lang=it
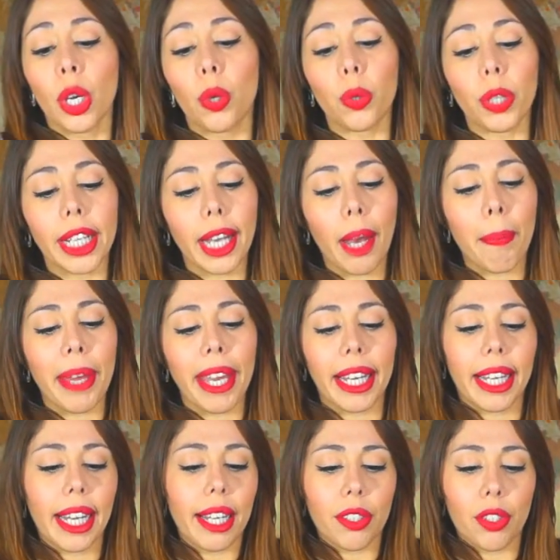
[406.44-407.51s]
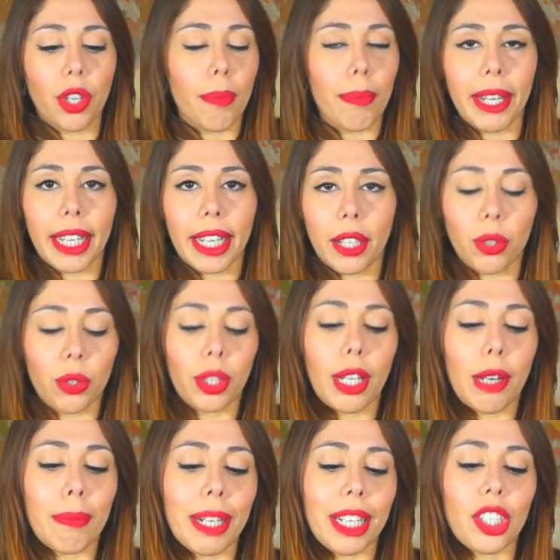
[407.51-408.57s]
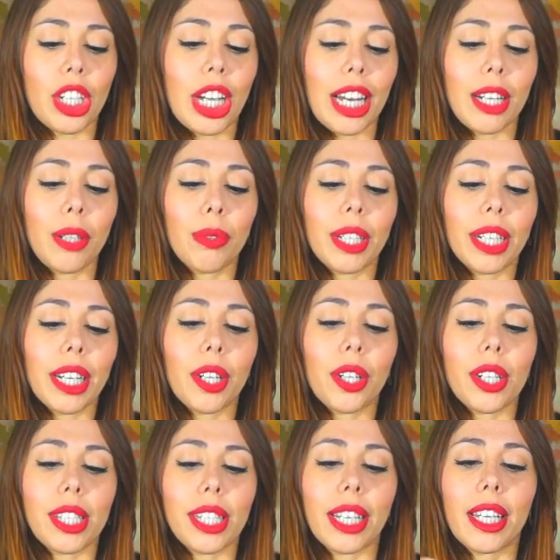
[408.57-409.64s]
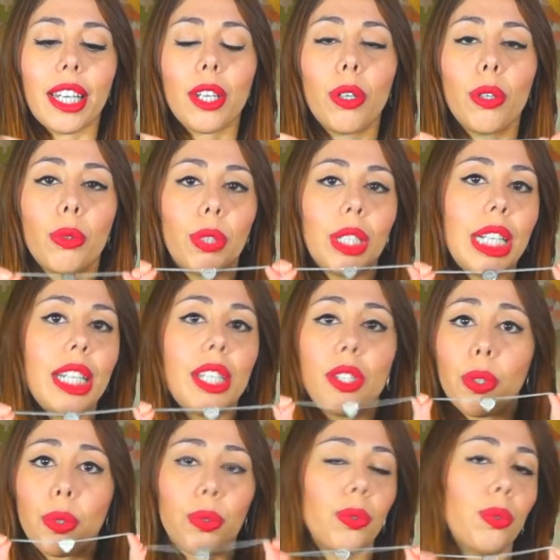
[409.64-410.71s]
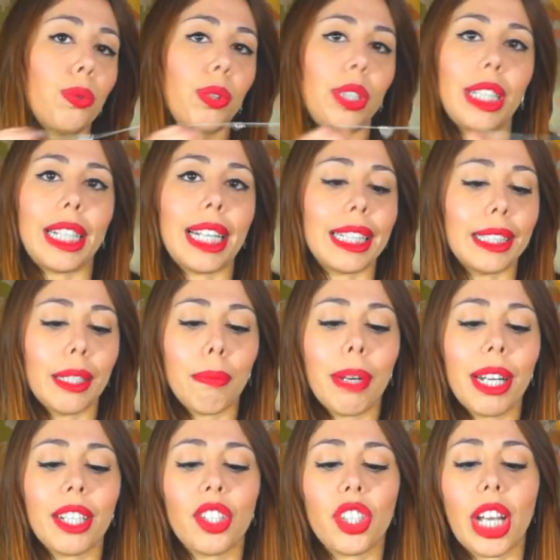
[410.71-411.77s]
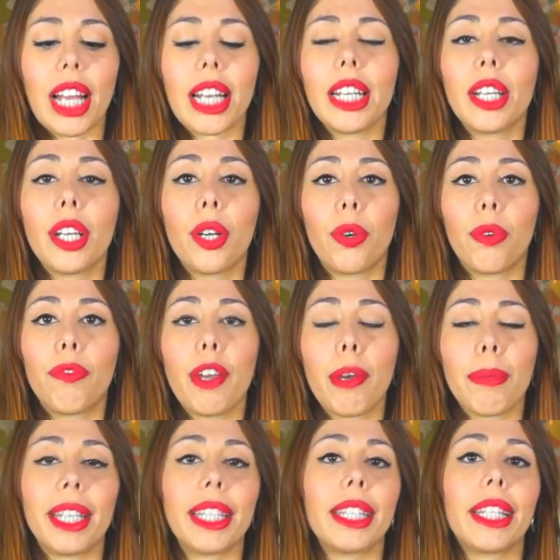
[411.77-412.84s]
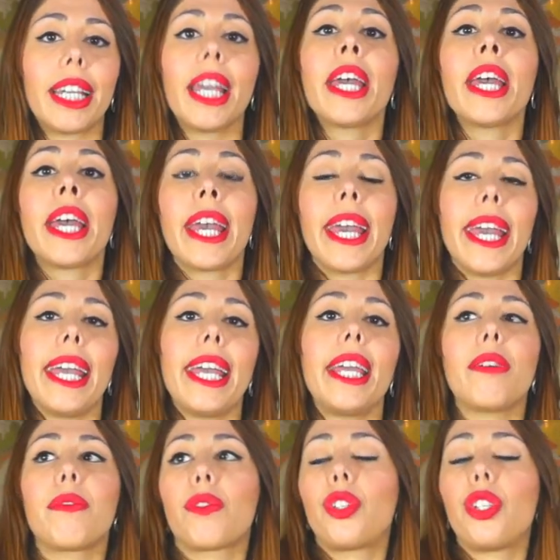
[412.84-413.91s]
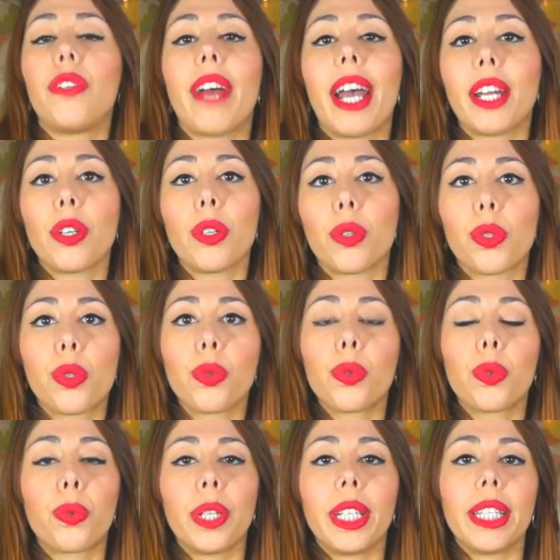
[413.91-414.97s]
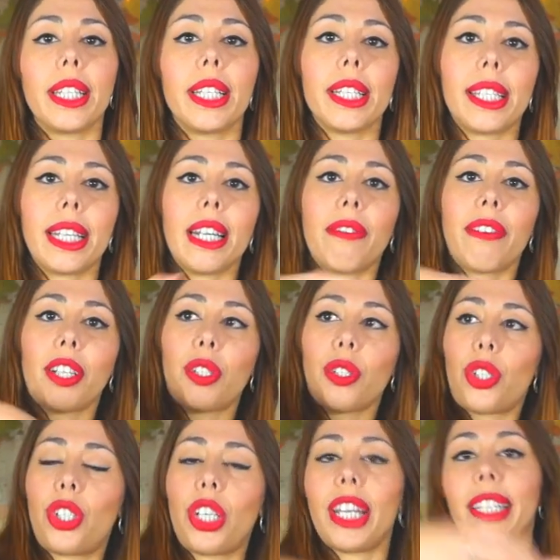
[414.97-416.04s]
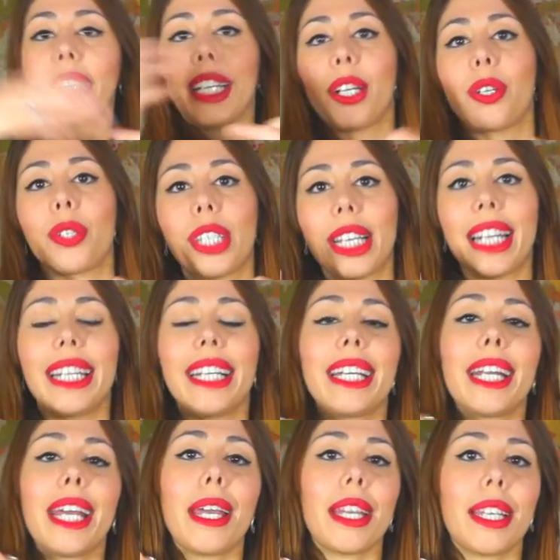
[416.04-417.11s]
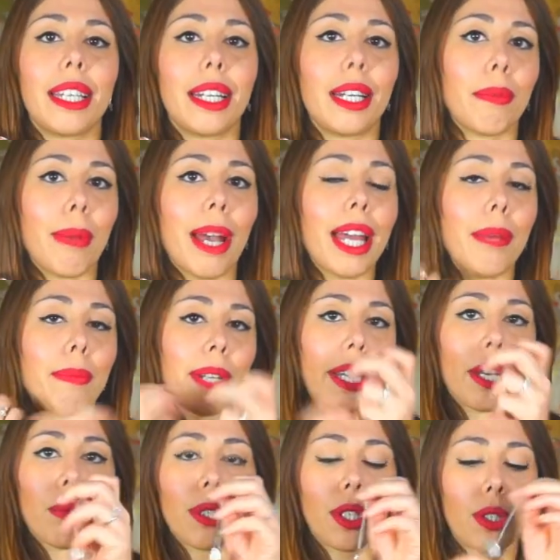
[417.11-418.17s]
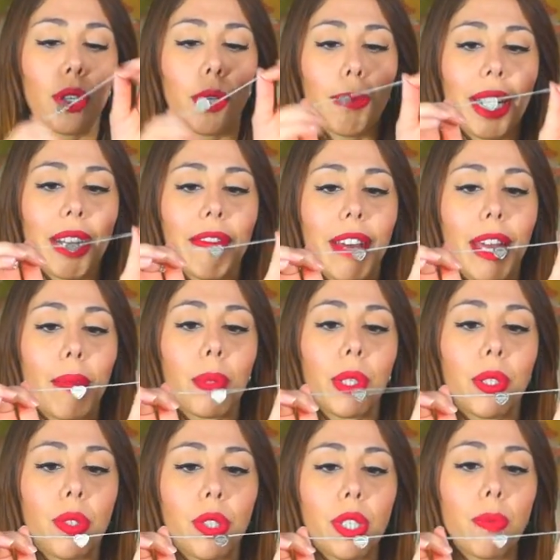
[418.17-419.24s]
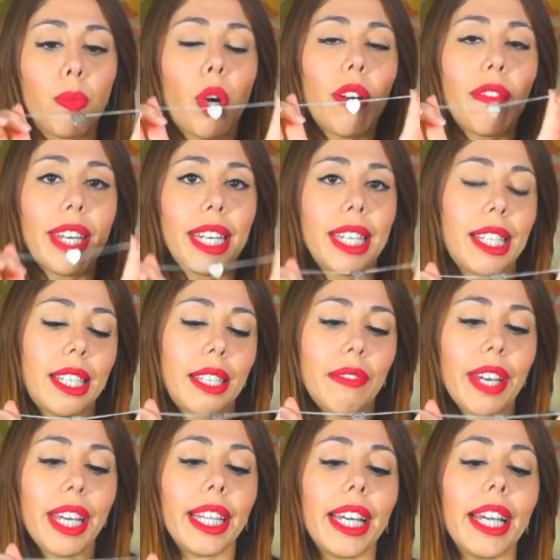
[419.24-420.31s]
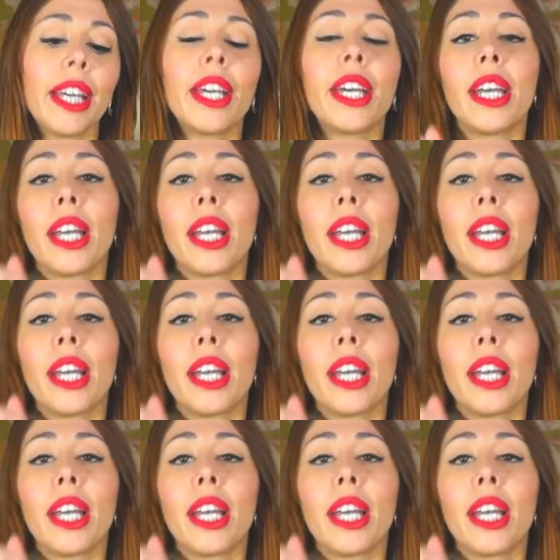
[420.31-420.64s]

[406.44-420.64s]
l'unica pecca, cioè pecca non del bracciale, l'unica cosa è che io le utilizzo con tutti gli altri bracciali ovviamente e ci vanno su, quindi se li faccio scendere o salire eh, rimane perché questo rimane fermo e non si muove e si vede,